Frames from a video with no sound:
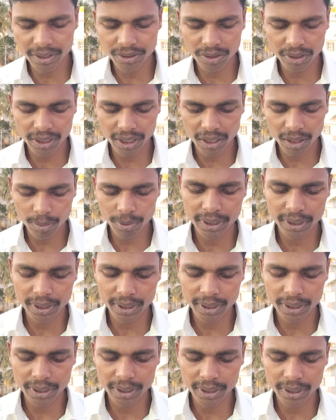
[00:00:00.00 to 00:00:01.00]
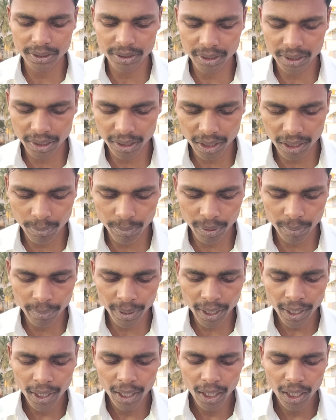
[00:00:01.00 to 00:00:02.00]
तीन नंबर प्लॉट तीन नंबर
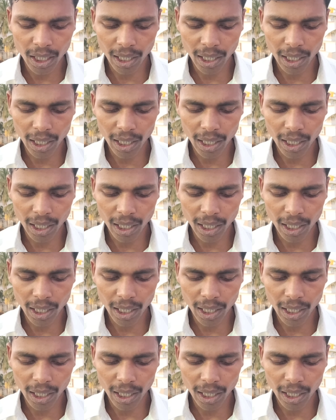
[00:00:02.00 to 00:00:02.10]
में